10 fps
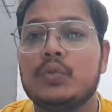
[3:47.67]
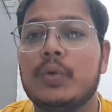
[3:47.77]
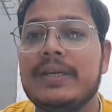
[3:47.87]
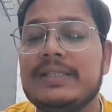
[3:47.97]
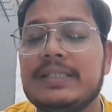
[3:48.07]

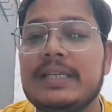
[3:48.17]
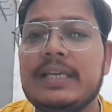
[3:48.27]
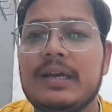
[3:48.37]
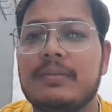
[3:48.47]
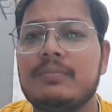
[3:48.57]
जो
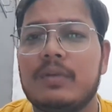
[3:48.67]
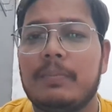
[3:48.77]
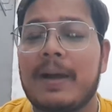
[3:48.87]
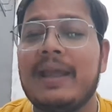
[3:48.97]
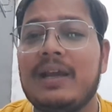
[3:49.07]
इजीली हम
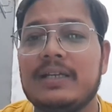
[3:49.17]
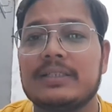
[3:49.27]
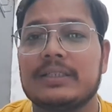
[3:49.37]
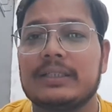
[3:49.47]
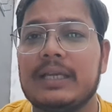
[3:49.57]
बाय कर
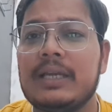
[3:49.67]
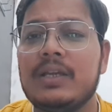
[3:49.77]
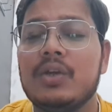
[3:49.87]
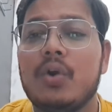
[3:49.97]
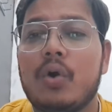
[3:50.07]
सकते हैं
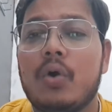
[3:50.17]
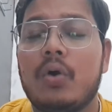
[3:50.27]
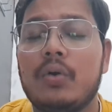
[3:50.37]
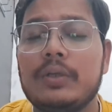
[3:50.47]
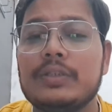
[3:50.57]

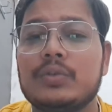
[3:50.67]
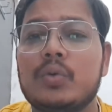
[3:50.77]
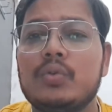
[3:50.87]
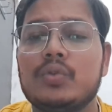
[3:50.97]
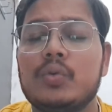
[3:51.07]
और
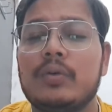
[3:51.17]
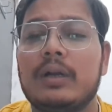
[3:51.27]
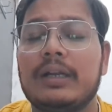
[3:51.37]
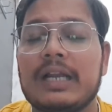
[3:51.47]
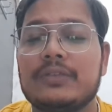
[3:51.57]
इसको जो
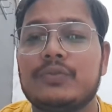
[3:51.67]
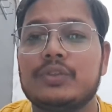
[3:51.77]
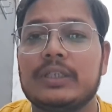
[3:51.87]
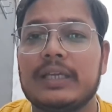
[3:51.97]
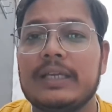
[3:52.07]

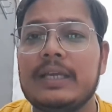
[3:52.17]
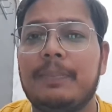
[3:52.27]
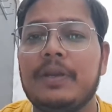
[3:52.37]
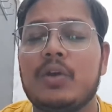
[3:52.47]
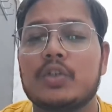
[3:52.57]
ट्रांसफ्यूजन के लिए
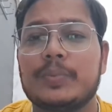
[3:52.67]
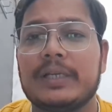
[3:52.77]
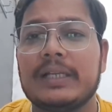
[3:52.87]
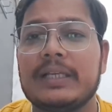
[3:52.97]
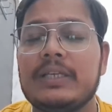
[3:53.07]
प्री
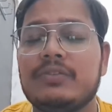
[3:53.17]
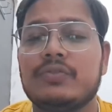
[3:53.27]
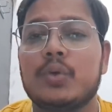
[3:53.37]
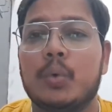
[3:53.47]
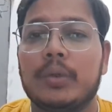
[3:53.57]
हॉस्पिटल की
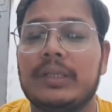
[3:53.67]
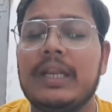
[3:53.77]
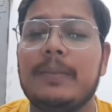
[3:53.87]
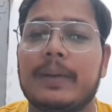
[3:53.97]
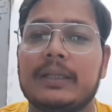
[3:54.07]
ज़रूरत
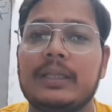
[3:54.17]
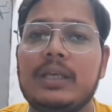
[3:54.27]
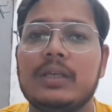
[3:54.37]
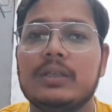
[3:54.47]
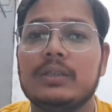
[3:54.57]
नहीं पड़ती